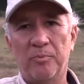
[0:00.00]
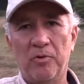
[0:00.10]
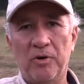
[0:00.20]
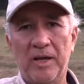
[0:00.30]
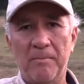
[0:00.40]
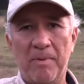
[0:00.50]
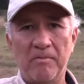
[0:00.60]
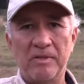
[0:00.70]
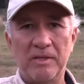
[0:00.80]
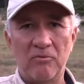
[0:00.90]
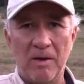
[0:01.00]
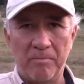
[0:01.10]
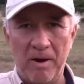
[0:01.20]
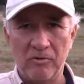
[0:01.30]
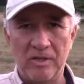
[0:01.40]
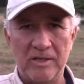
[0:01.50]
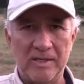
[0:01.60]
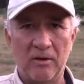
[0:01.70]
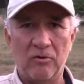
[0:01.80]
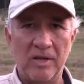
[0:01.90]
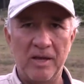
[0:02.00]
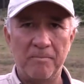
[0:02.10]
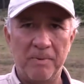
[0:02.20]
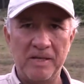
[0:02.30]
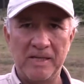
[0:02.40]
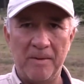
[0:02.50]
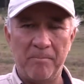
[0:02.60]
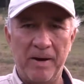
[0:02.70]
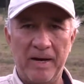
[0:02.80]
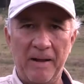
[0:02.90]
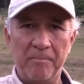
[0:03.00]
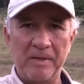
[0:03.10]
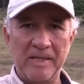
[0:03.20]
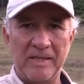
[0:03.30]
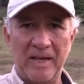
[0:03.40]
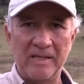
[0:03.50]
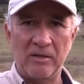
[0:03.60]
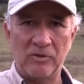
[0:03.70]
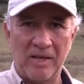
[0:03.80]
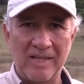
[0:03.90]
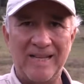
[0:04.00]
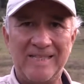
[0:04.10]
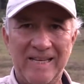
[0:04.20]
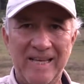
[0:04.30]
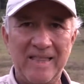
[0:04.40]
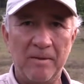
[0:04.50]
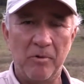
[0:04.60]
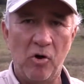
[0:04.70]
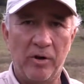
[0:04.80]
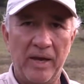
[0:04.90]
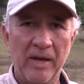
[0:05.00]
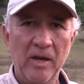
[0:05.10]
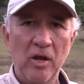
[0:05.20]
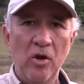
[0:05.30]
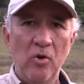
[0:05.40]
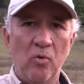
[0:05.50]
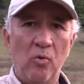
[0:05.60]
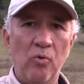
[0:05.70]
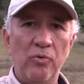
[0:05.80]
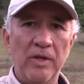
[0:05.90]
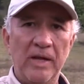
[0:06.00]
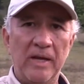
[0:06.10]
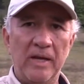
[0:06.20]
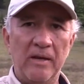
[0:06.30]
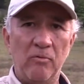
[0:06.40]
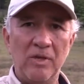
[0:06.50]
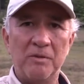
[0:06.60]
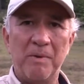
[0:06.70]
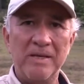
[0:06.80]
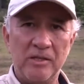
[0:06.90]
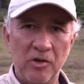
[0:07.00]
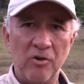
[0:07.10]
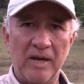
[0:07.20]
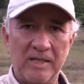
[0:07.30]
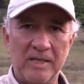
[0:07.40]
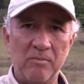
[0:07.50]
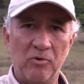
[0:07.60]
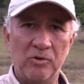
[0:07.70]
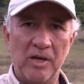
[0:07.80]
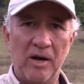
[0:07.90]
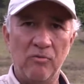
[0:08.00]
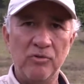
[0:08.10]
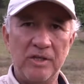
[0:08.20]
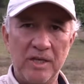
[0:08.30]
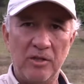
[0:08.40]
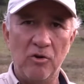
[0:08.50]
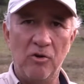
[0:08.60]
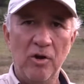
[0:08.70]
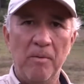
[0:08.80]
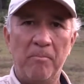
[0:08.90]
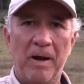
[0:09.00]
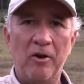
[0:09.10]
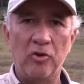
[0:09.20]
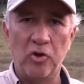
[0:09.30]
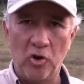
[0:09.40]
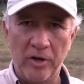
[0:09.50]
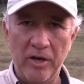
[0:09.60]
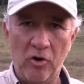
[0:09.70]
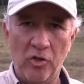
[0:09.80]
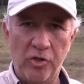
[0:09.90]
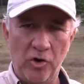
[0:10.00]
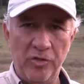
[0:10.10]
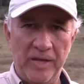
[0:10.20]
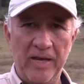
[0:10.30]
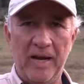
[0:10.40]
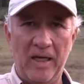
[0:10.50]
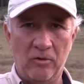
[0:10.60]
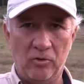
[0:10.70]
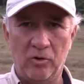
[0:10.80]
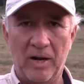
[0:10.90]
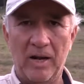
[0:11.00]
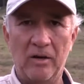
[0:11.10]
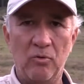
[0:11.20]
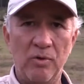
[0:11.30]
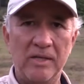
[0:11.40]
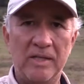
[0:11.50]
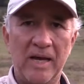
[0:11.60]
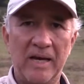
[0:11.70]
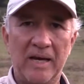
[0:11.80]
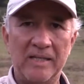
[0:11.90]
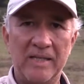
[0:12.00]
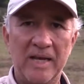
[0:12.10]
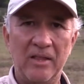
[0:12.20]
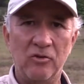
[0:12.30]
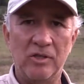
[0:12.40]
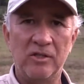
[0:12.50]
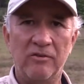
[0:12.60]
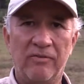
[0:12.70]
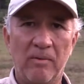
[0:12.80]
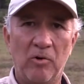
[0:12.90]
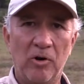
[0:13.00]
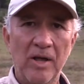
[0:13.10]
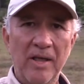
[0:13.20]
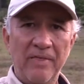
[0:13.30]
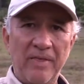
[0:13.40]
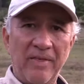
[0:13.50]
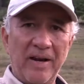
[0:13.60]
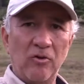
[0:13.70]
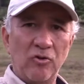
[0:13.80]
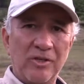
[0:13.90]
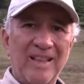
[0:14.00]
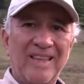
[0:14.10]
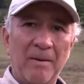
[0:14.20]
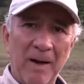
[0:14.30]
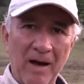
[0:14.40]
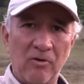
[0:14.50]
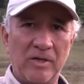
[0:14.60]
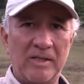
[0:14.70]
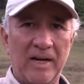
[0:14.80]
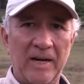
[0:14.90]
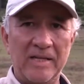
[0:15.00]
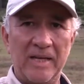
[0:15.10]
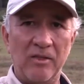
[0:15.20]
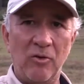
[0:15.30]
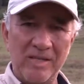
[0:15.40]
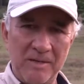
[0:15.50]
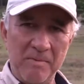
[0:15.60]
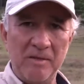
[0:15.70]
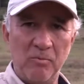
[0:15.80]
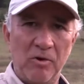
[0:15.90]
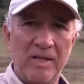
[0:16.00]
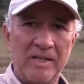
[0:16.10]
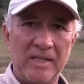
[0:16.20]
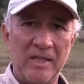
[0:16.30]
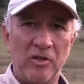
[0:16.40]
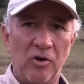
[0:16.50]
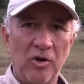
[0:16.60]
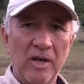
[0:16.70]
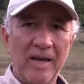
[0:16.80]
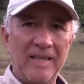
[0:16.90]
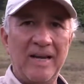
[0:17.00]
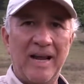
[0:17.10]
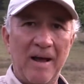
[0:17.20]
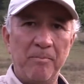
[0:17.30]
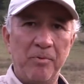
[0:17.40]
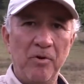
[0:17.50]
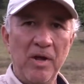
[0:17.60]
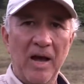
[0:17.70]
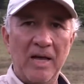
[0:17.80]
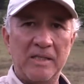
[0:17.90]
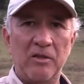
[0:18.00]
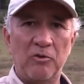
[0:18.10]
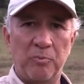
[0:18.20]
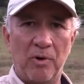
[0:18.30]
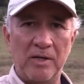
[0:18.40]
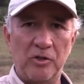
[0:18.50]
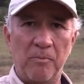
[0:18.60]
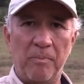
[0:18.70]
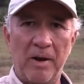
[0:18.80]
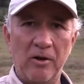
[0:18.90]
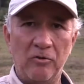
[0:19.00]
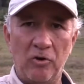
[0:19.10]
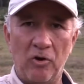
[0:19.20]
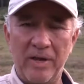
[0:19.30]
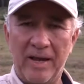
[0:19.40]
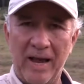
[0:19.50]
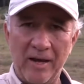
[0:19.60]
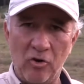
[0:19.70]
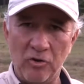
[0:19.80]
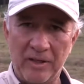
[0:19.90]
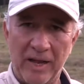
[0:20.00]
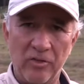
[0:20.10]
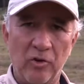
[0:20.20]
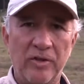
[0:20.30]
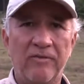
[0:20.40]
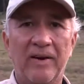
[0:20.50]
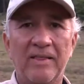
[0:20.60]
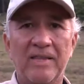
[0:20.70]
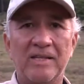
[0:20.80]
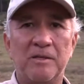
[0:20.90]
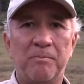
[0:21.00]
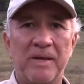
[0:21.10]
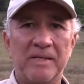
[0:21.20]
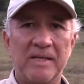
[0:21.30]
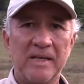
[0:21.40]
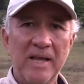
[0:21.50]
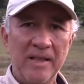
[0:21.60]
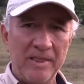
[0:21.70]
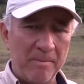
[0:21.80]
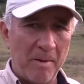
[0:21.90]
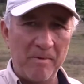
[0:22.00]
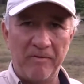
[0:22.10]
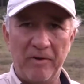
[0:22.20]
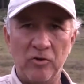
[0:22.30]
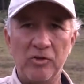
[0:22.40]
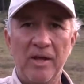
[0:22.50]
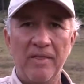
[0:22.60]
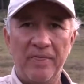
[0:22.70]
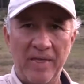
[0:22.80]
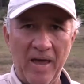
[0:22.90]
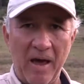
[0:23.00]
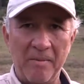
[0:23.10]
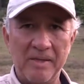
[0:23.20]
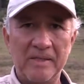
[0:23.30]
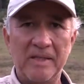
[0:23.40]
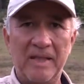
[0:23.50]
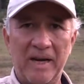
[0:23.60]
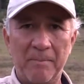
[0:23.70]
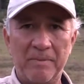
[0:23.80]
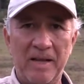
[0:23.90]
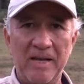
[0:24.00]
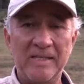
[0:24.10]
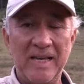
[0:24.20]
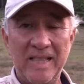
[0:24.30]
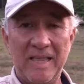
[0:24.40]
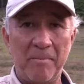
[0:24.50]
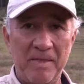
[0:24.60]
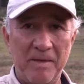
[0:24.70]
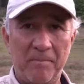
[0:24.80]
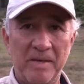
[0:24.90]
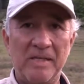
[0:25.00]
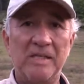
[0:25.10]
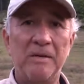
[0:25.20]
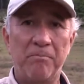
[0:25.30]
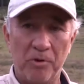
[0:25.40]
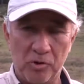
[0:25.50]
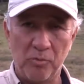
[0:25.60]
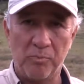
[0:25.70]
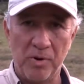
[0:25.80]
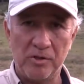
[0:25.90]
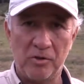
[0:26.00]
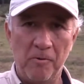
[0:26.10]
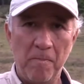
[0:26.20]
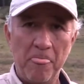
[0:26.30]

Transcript: Porque vamos a hacer una pausa en esta jornada de pesca para presentarles a ustedes en el siguiente bloque eh, una expedición que hicimos a un sitio paleontológico donde la doctora Luisa García nos hizo favor de dar a conocer el trabajo que están realizando allí mismo, en el sitio, en el campo, haciendo exploración paleontológica, encontrando diferentes especies de mamíferos, de aves, de reptiles y también de peces y por supuesto